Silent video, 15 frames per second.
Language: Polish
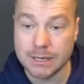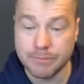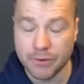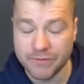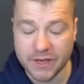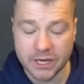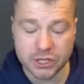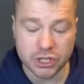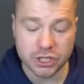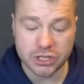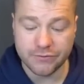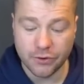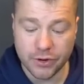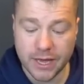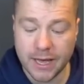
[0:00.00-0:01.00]
powiększyć
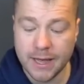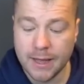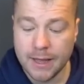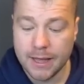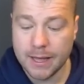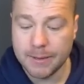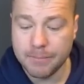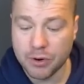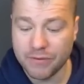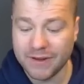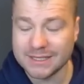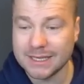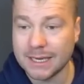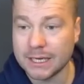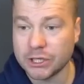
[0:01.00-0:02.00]
swoje e,
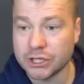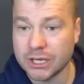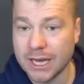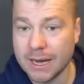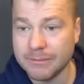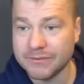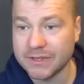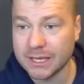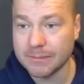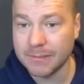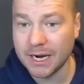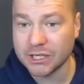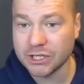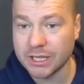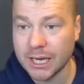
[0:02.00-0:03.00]
prowadzenie. Czekamy w takim
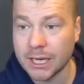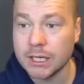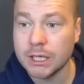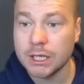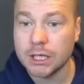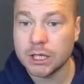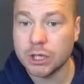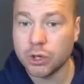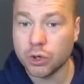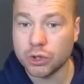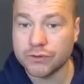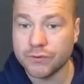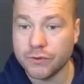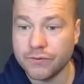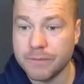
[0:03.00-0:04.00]
razie na e,
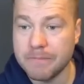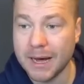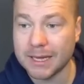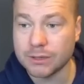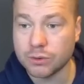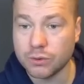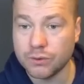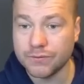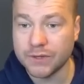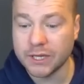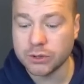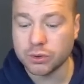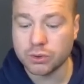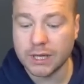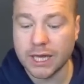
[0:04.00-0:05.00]
rozwój wypadków.
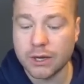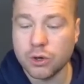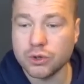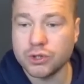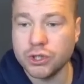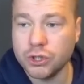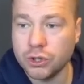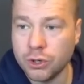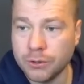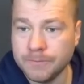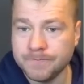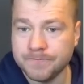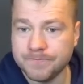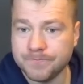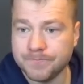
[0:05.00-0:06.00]
Jest tutaj Cozinho,
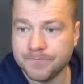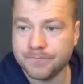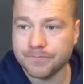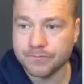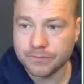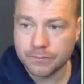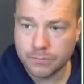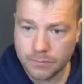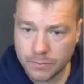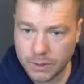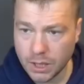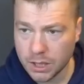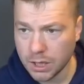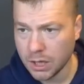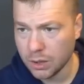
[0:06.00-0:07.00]

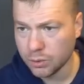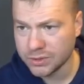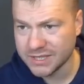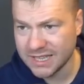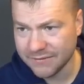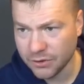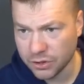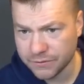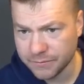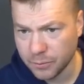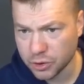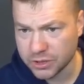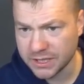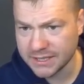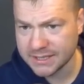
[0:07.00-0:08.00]
E, ustawiony w
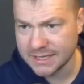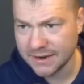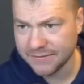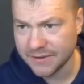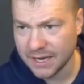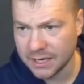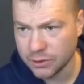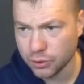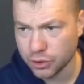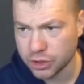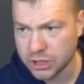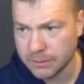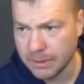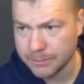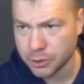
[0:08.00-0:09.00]
bocznej strefie, ale już
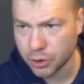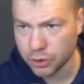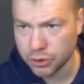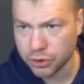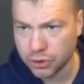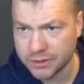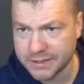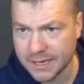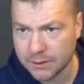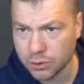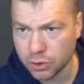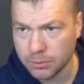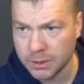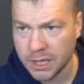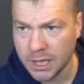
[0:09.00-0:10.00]
trzeba przychodzić do
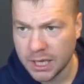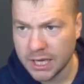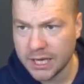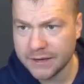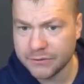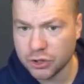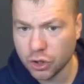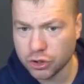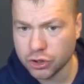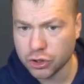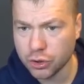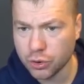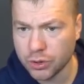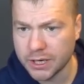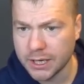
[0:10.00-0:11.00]
centrum. E,
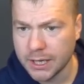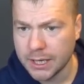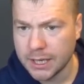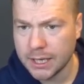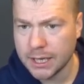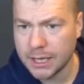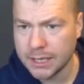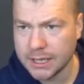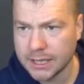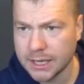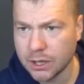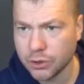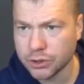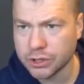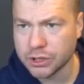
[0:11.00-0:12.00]
widoczny ruch e,
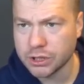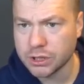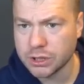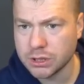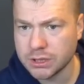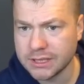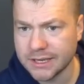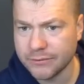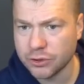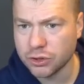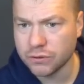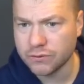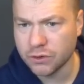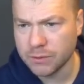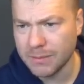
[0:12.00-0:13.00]
jednego z
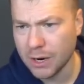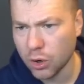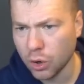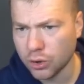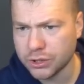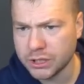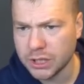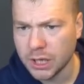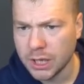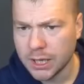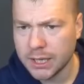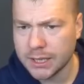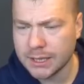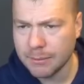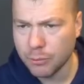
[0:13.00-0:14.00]
zawodników to chyba Lodi
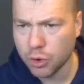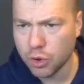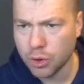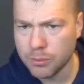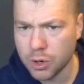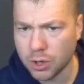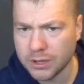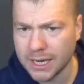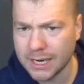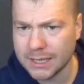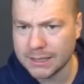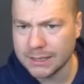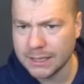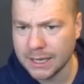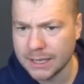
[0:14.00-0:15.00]
na boku obrony,
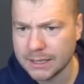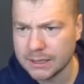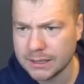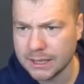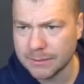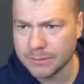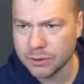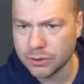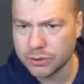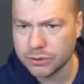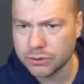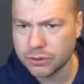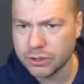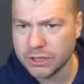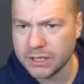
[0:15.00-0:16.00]
ale nie jakby no,
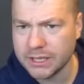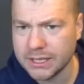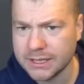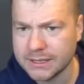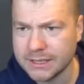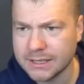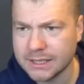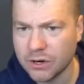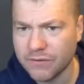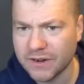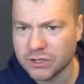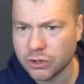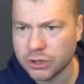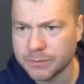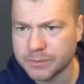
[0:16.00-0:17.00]
no nie, nie
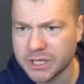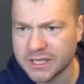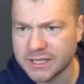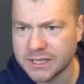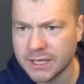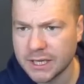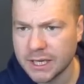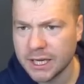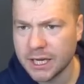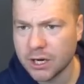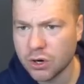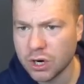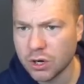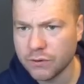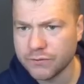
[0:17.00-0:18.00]
zauważony przez
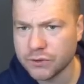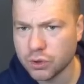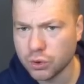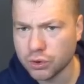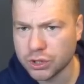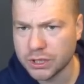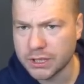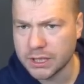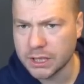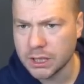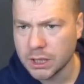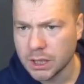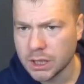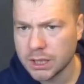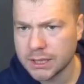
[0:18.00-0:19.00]
kolegów z drużyny.
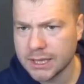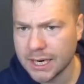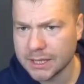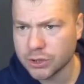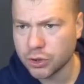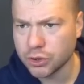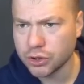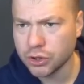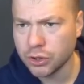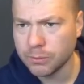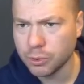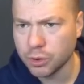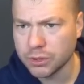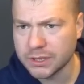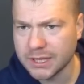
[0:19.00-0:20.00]
teraz Kozinio
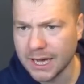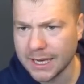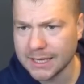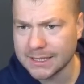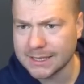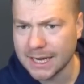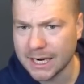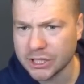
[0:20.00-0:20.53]
młody daje, stara